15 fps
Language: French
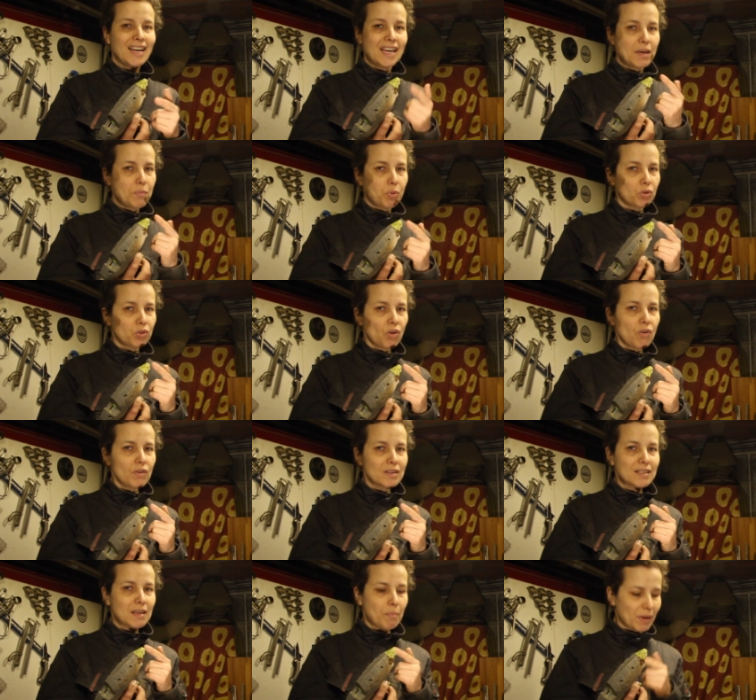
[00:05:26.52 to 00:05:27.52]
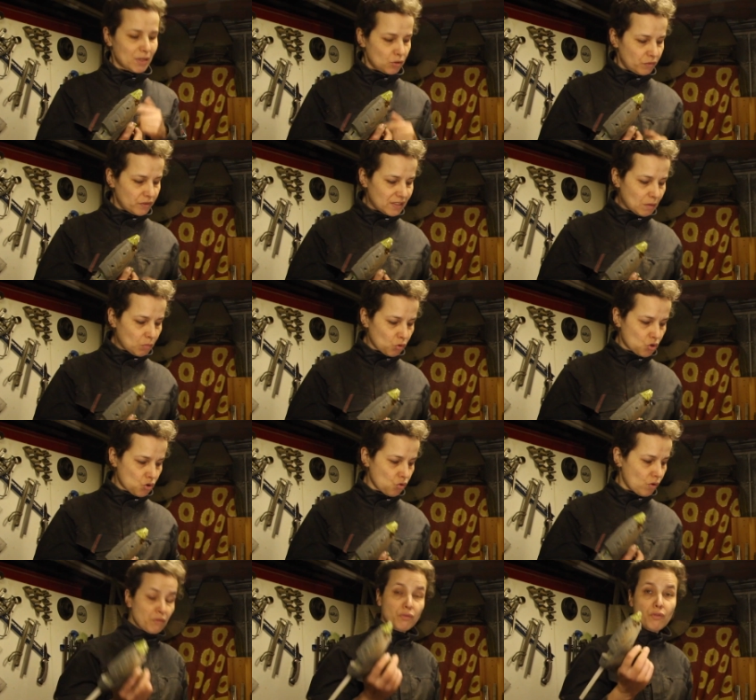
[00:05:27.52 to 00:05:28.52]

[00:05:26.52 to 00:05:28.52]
et pourtant c'est pas suffisamment chaud.